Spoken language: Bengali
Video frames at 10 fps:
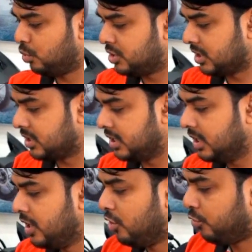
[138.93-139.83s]
ব্লুর সাথে
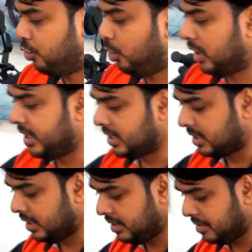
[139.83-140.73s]
ফুয়েল
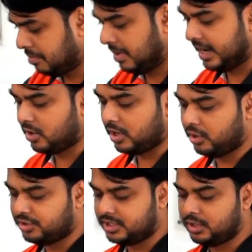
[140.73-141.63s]
ট্যাঙ্কটা ব্ল্যাক করা
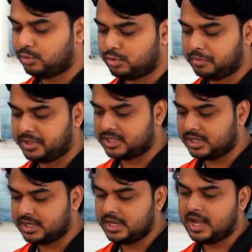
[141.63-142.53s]
হয়েছে নতুন
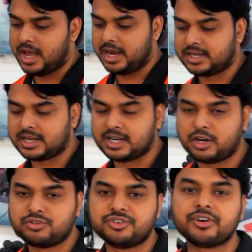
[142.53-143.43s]
পিচার আর একটা
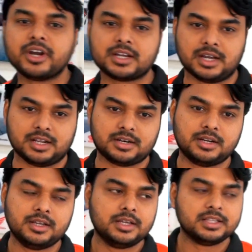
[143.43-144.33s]
কালার হচ্ছে রেড কালার
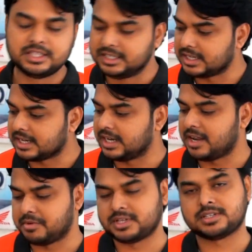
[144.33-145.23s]
তিনটা কালারই
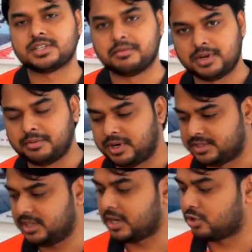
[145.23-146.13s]
আমাদের কাছে অ্যাভেলেবেল
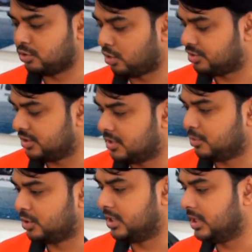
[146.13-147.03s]
আছে একশো দশ সিসির
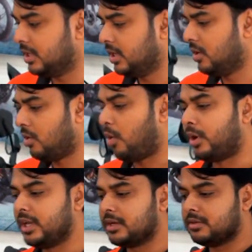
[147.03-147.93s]
মধ্যে
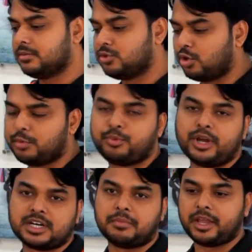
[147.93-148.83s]
অনেক জনপ্রিয়
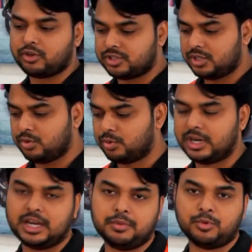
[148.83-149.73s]
একটা বাইক হচ্ছে
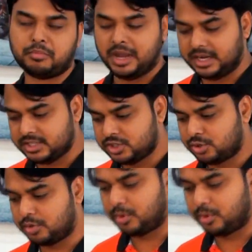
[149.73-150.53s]
হুন্ডা লেবু মাইলেজের জন্য